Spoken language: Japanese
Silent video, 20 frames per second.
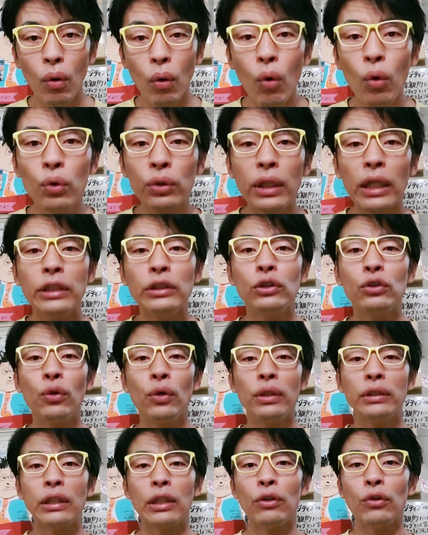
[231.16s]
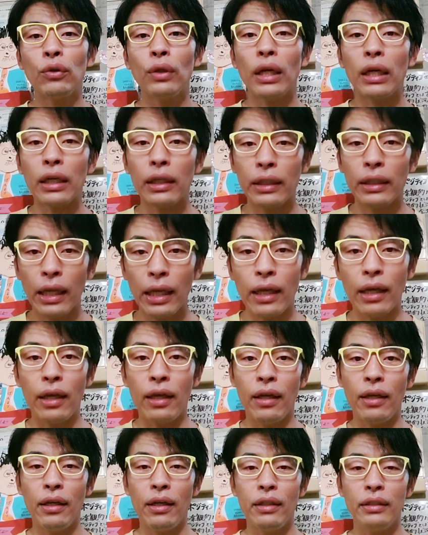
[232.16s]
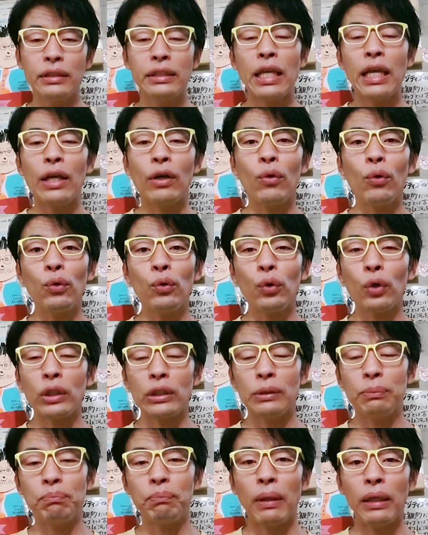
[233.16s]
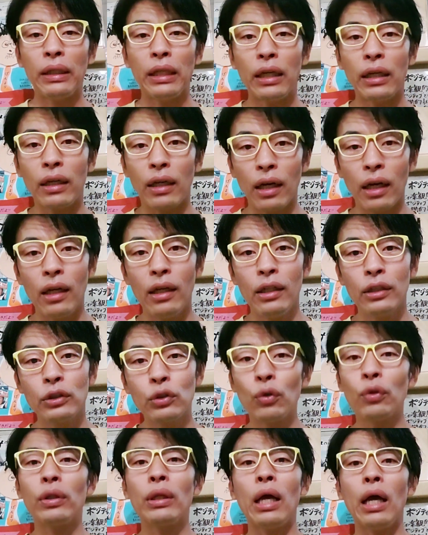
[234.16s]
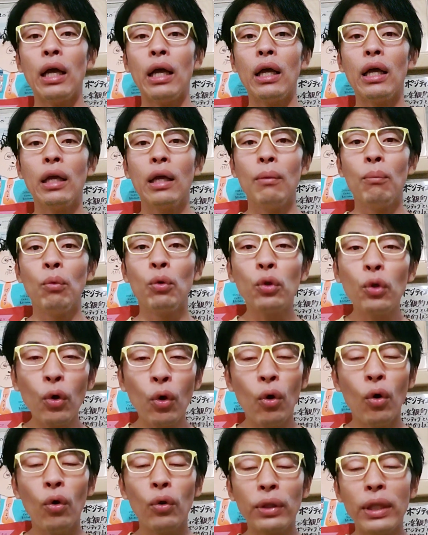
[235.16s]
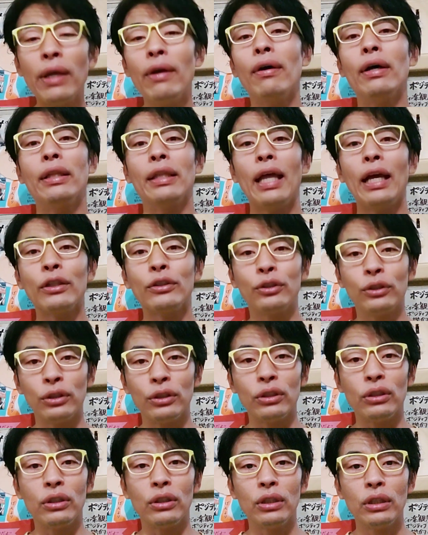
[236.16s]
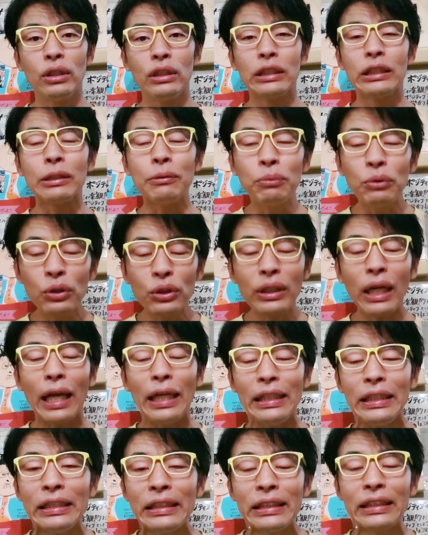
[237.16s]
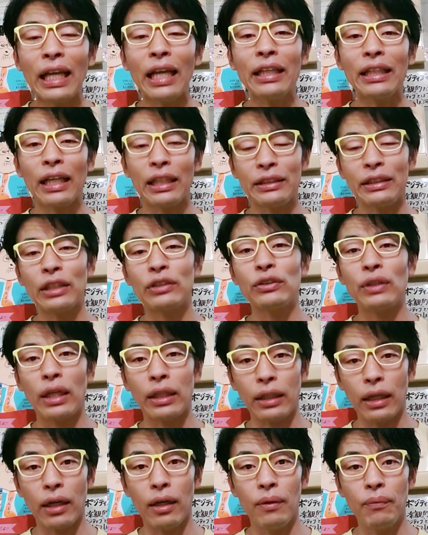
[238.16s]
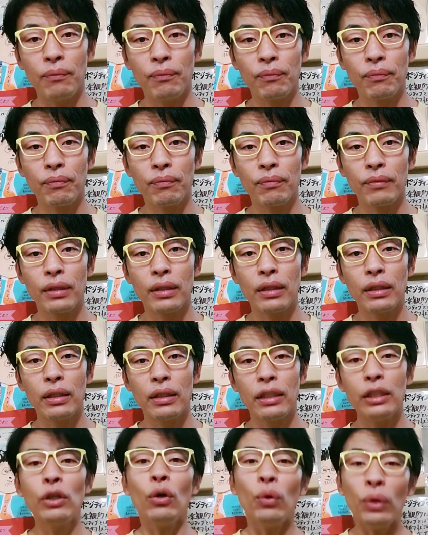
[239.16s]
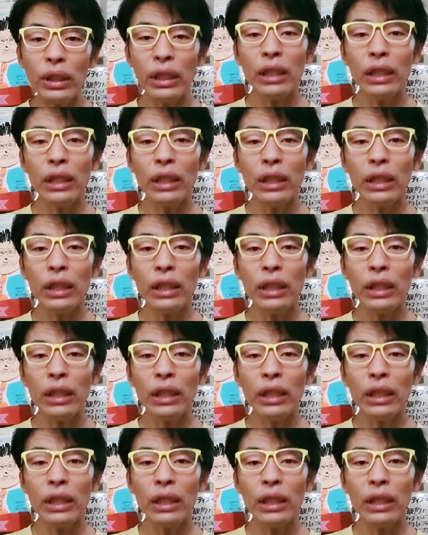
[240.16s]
大谷翔平さんの中で成功とか失敗なんかそんなものではなく自分が行きたいか行きたくないかよ